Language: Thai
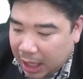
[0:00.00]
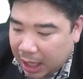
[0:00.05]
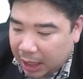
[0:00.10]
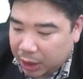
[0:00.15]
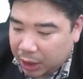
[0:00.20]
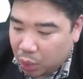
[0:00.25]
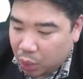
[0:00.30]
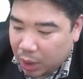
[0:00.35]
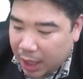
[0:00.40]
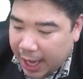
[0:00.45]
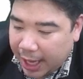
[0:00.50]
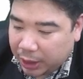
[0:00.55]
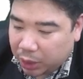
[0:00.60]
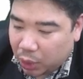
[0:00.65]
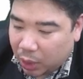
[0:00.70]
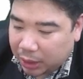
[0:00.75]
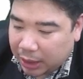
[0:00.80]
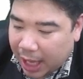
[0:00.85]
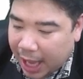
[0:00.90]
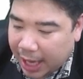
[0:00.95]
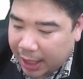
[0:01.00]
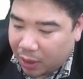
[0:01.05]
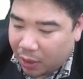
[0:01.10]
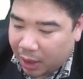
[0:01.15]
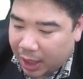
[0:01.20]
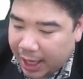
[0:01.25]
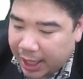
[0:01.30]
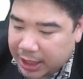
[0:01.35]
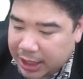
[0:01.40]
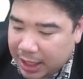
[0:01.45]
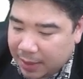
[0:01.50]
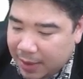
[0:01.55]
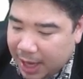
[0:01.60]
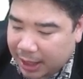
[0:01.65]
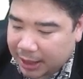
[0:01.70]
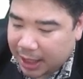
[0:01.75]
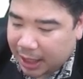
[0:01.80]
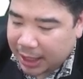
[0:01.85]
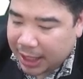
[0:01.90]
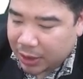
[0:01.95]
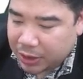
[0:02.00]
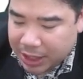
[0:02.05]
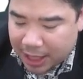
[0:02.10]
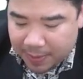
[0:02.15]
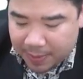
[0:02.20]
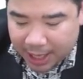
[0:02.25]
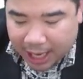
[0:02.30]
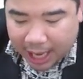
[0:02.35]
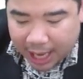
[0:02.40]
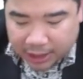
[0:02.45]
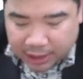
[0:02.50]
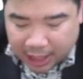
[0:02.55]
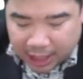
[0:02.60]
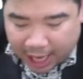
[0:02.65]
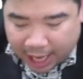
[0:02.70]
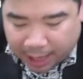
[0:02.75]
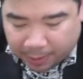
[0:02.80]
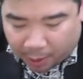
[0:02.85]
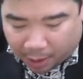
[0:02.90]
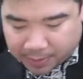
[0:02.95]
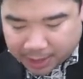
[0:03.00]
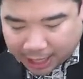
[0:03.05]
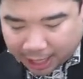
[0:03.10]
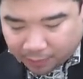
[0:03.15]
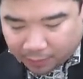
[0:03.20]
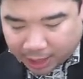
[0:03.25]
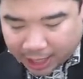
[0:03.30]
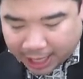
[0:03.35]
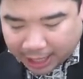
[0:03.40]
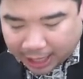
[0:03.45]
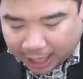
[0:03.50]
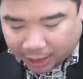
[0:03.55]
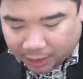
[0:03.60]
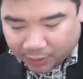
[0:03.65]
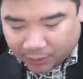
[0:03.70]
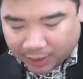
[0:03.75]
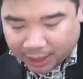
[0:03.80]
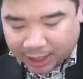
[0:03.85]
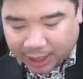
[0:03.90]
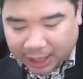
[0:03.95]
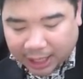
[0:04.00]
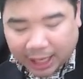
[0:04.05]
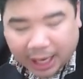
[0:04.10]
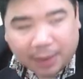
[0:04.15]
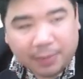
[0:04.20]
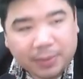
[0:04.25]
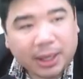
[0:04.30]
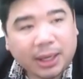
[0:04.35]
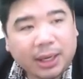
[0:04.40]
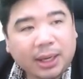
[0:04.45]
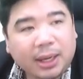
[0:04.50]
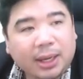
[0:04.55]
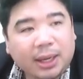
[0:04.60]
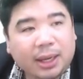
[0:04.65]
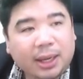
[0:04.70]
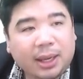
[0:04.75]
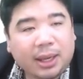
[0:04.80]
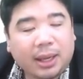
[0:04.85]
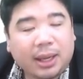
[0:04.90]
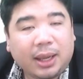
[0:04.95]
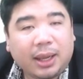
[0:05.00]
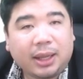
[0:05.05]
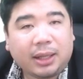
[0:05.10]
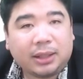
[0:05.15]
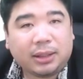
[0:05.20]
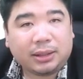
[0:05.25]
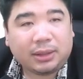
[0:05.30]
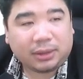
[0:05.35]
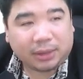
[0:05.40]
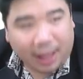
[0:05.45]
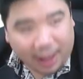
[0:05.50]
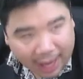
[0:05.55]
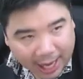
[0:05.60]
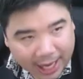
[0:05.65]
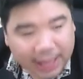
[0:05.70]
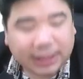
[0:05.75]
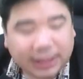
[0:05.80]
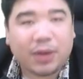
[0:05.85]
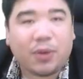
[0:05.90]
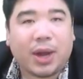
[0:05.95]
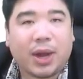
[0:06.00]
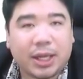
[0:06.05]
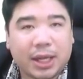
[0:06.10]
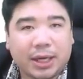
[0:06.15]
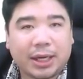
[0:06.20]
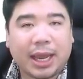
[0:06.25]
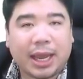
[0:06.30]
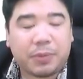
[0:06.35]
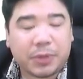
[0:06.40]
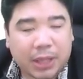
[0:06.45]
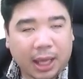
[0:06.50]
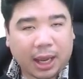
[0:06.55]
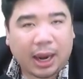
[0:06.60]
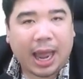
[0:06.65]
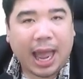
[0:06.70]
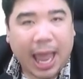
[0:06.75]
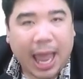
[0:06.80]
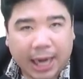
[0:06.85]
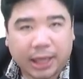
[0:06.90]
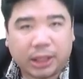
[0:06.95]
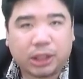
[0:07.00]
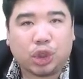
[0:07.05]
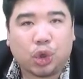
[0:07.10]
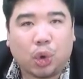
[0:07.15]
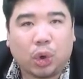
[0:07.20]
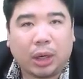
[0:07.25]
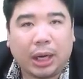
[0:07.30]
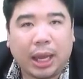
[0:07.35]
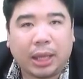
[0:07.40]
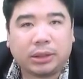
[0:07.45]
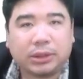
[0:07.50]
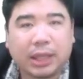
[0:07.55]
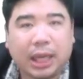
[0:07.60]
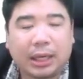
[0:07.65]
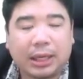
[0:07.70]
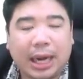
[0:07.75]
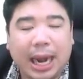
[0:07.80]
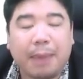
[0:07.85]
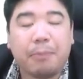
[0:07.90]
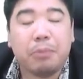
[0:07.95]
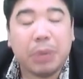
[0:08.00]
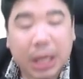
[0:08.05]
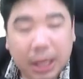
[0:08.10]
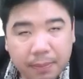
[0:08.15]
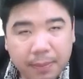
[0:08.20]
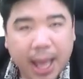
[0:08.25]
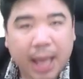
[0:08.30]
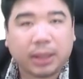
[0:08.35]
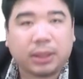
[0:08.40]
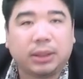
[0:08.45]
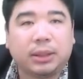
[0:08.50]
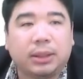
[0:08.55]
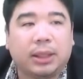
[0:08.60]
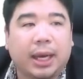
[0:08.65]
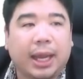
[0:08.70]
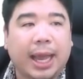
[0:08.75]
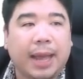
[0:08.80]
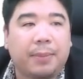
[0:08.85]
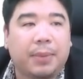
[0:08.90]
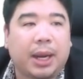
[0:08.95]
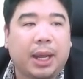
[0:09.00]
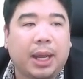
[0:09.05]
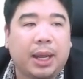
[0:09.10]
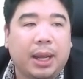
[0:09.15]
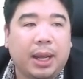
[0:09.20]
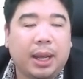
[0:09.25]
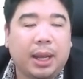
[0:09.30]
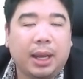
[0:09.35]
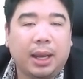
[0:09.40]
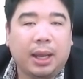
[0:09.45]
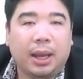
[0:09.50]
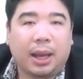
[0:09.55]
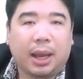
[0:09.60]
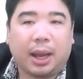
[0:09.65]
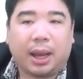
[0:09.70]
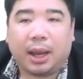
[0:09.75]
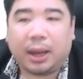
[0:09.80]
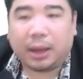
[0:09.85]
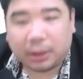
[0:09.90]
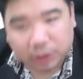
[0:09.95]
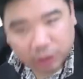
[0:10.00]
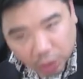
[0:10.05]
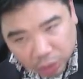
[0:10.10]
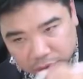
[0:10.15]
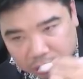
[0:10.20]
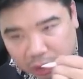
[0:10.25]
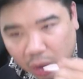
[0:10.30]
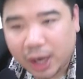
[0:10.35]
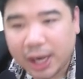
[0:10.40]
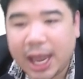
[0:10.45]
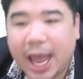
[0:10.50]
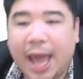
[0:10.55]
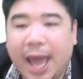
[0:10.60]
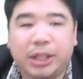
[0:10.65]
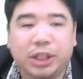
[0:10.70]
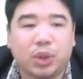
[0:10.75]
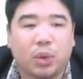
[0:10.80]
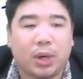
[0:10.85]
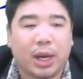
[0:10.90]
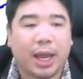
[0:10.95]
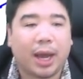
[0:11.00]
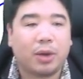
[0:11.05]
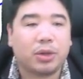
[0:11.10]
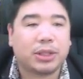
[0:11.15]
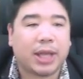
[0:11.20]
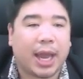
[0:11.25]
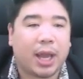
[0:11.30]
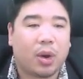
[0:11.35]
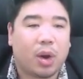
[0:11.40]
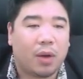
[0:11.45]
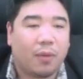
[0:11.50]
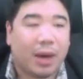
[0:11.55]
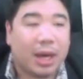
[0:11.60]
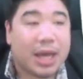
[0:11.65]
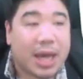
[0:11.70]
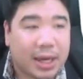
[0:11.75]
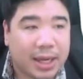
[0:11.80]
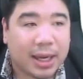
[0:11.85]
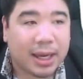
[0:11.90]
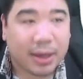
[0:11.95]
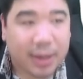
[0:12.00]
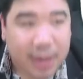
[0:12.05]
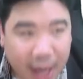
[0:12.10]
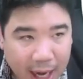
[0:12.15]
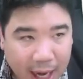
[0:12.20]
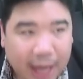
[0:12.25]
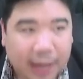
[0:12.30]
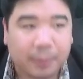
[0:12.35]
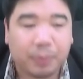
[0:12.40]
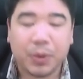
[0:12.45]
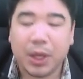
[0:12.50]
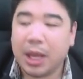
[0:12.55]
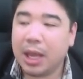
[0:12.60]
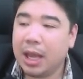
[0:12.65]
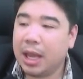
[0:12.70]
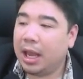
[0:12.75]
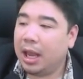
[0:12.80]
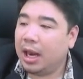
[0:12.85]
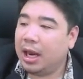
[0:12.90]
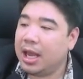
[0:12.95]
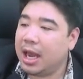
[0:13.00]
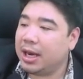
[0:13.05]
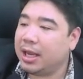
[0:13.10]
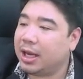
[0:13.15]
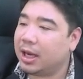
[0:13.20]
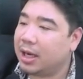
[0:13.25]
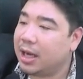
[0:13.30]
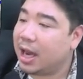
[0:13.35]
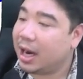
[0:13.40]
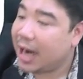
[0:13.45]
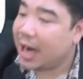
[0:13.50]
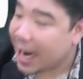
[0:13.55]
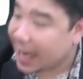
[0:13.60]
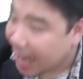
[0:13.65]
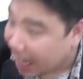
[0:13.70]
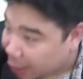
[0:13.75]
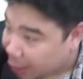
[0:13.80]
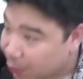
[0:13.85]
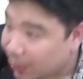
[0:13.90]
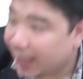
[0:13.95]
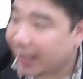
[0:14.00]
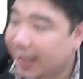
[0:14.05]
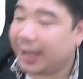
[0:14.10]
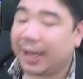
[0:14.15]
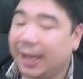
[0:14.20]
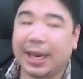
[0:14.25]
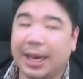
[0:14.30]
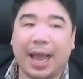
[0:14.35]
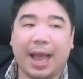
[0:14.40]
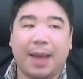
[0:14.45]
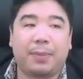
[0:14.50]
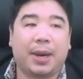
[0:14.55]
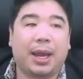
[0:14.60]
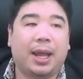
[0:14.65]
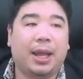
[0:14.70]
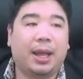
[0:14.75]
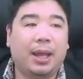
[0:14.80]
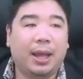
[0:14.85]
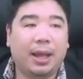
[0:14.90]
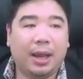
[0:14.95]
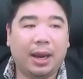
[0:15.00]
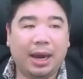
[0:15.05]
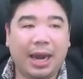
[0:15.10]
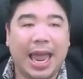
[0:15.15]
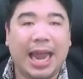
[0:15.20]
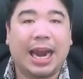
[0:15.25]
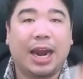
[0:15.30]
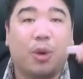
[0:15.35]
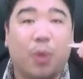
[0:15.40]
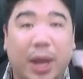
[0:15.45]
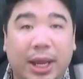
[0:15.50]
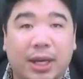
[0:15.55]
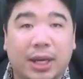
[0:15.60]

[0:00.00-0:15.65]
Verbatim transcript: ดูเลขตัวท้ายของเลขชี้กำลังอย่างเดียวใช่ไหมคะใช่เพราะมีคำว่าเลขหลักหน่วยนะครับ ถ้าใครได้ติวอาจารย์แก๊ปจะอ่านโจทย์และจะล้ำลึกมากขึ้นนะครับนะต้องสอนให้อ่านโจทย์ให้เข้าใจก่อนว่าเรื่องนี้คือเรื่องอะไร เรื่องนี้คือเรื่องเลขหลักหน่วยนะครับนะเลขหลักหน่วยคื